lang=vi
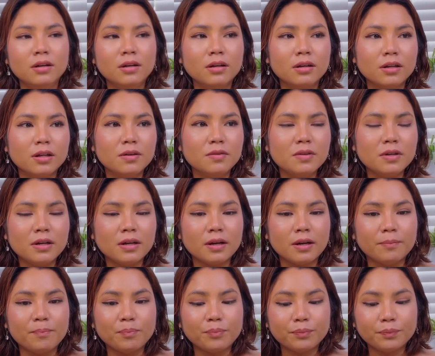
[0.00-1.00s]
kiểu như
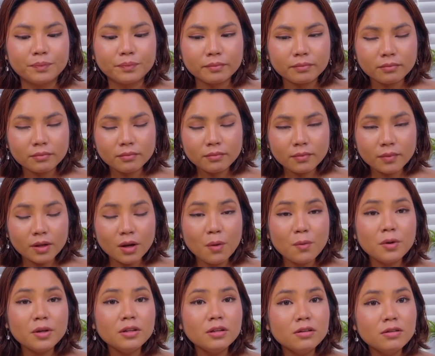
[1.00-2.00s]
là
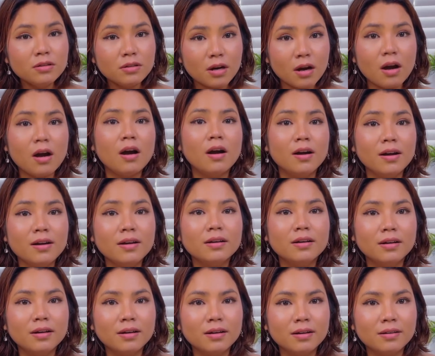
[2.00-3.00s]
không có thương con á
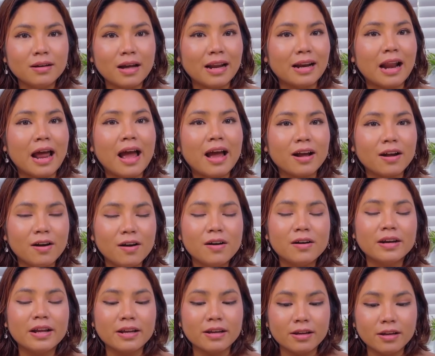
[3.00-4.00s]
hành hạ
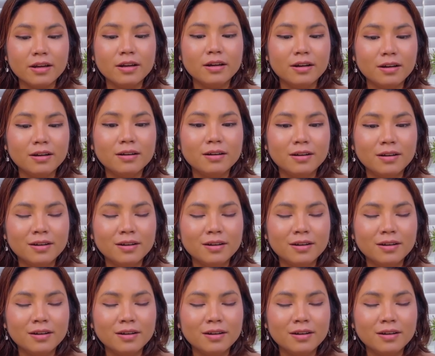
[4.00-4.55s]
con này kia đó